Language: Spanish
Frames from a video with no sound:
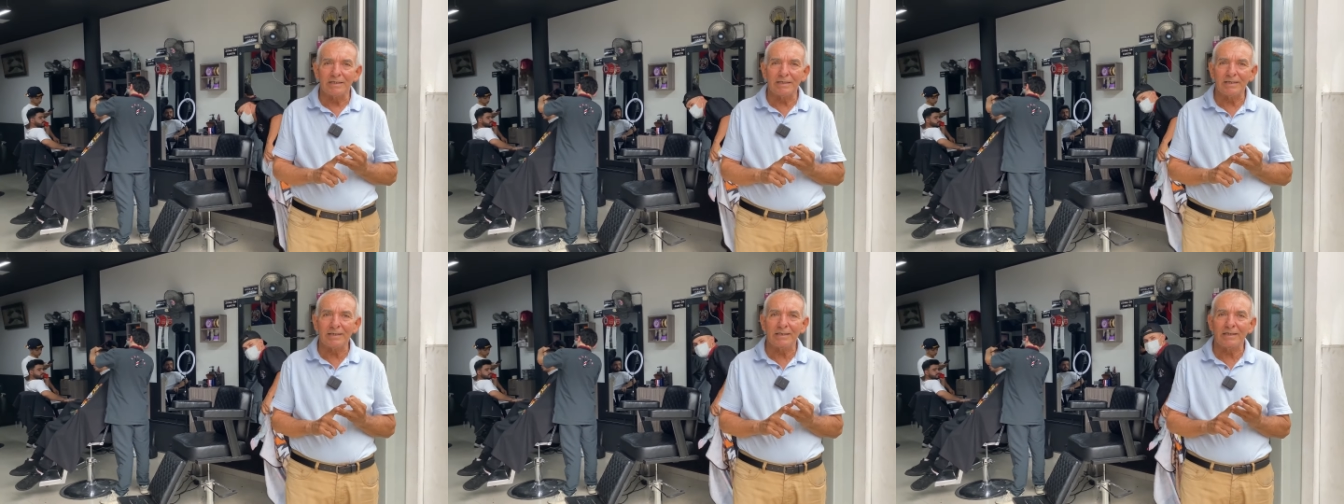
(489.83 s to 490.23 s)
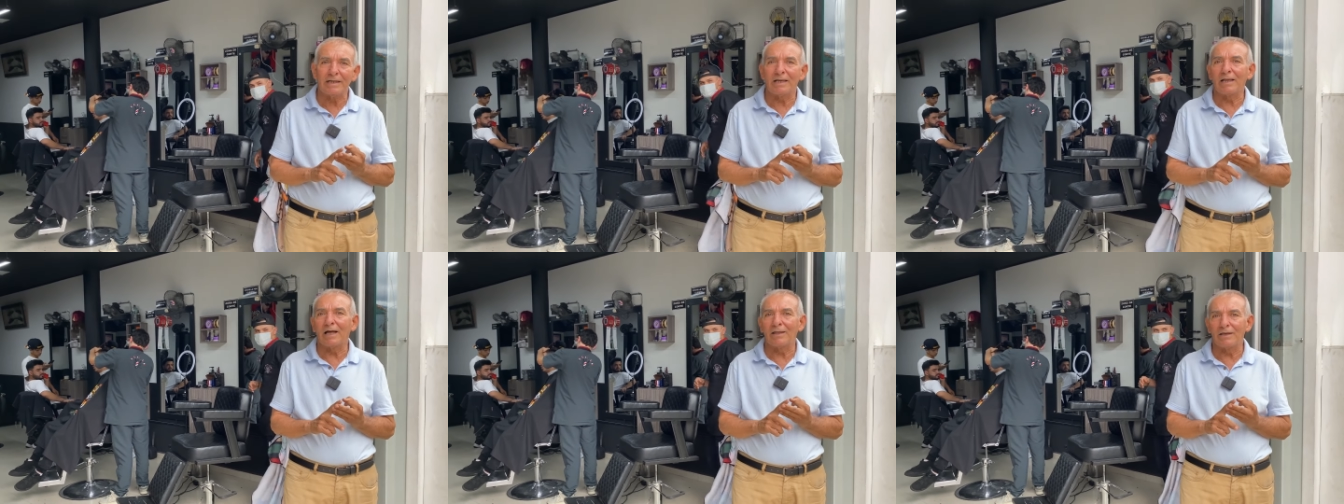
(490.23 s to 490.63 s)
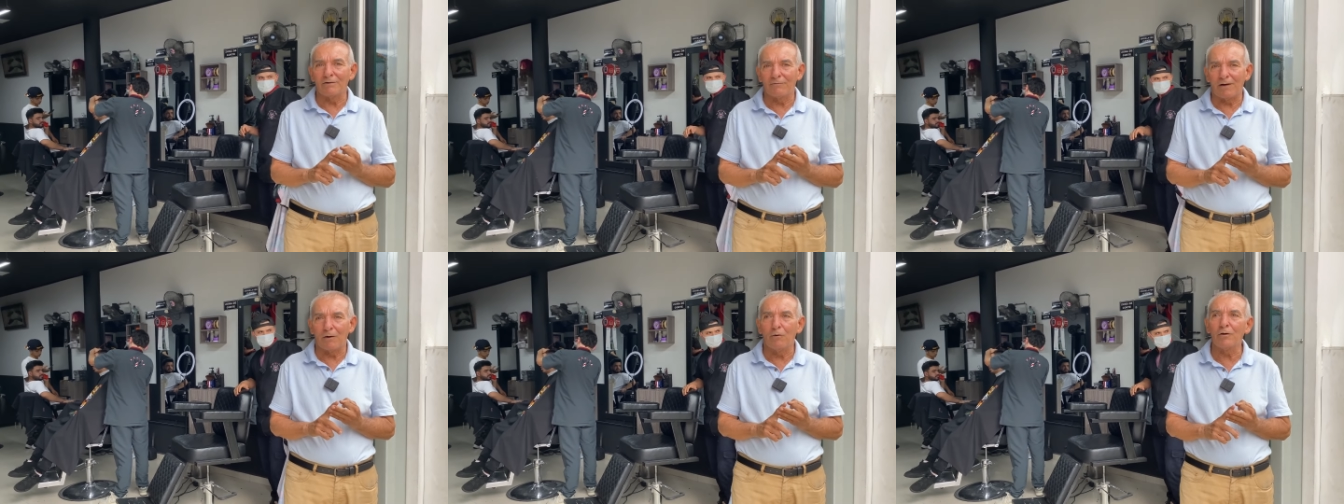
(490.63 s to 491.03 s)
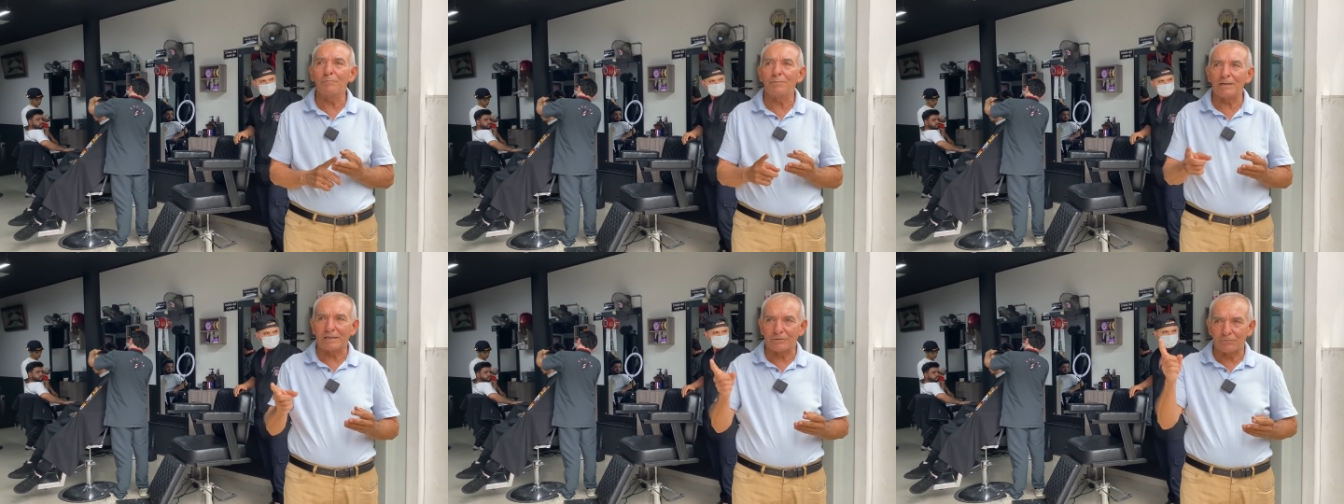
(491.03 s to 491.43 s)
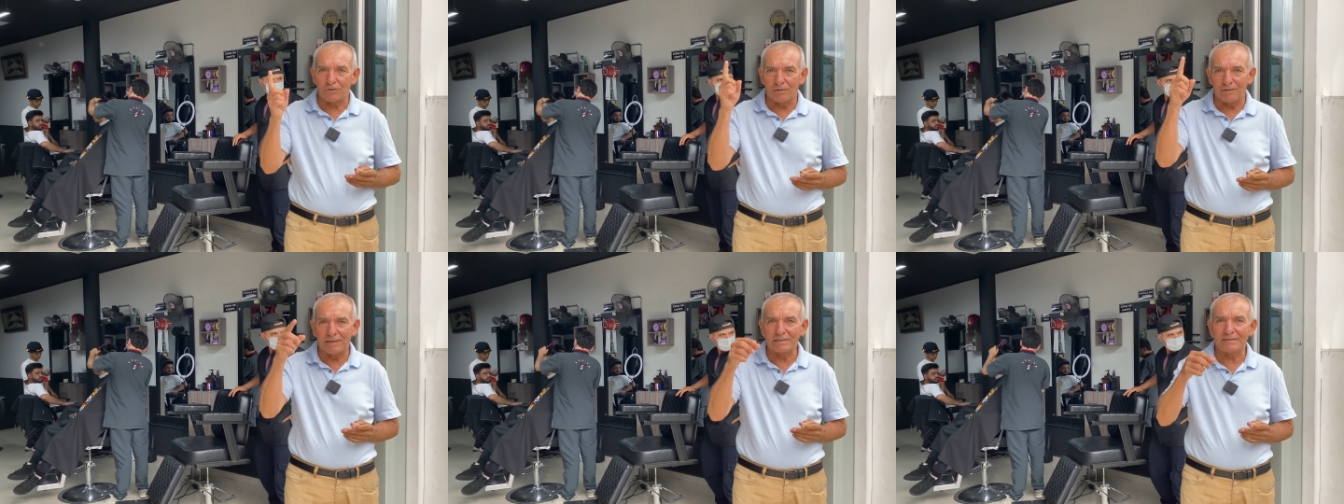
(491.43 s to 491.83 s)
y la de Faolpa, que
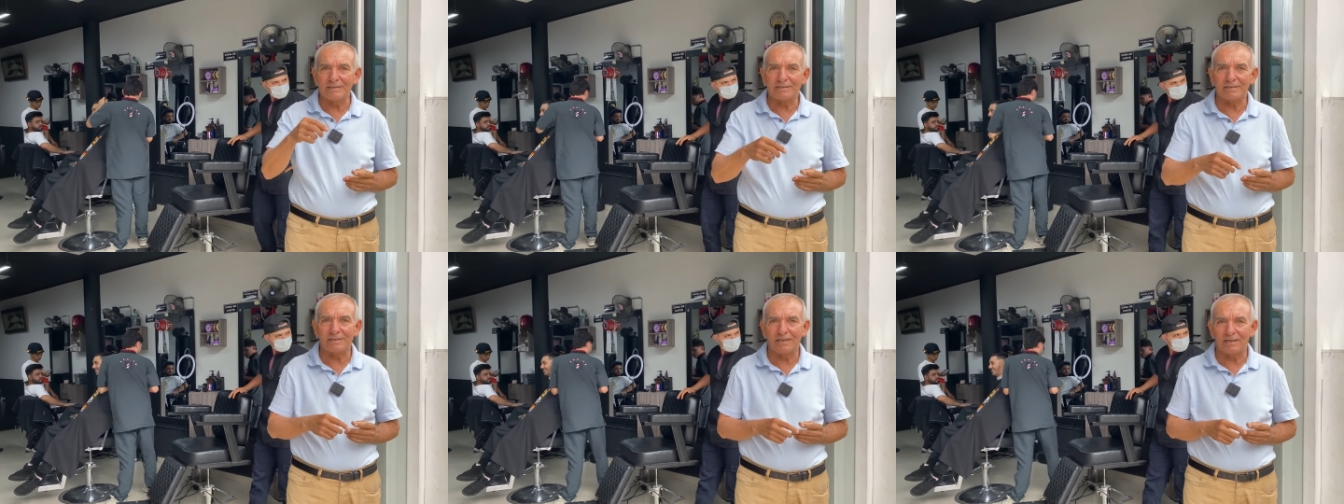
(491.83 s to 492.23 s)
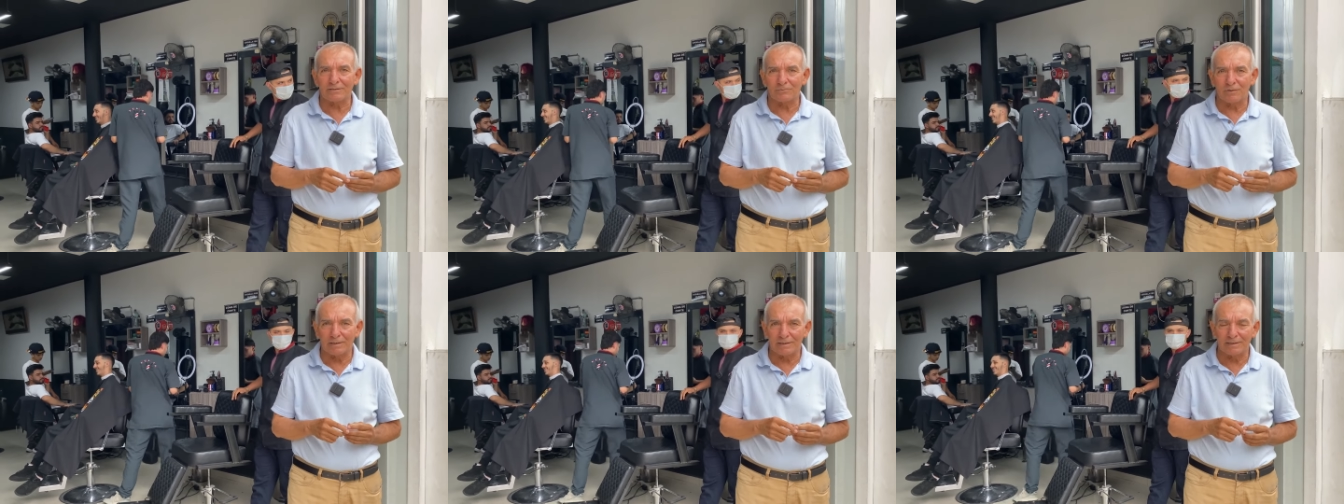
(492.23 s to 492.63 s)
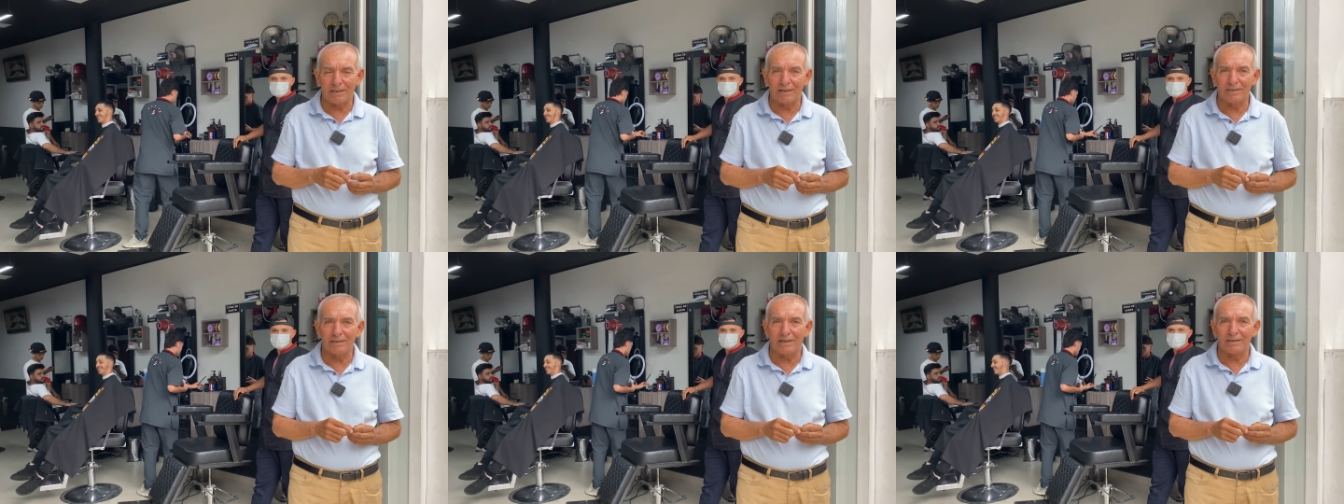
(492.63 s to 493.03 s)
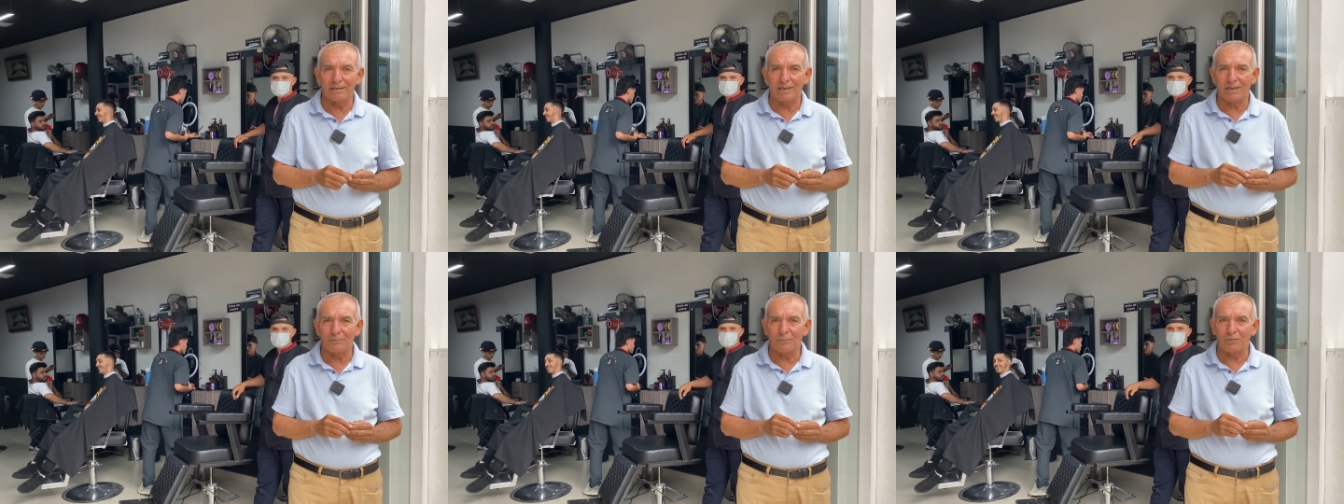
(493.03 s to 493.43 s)
todavía existe en la actualidad allá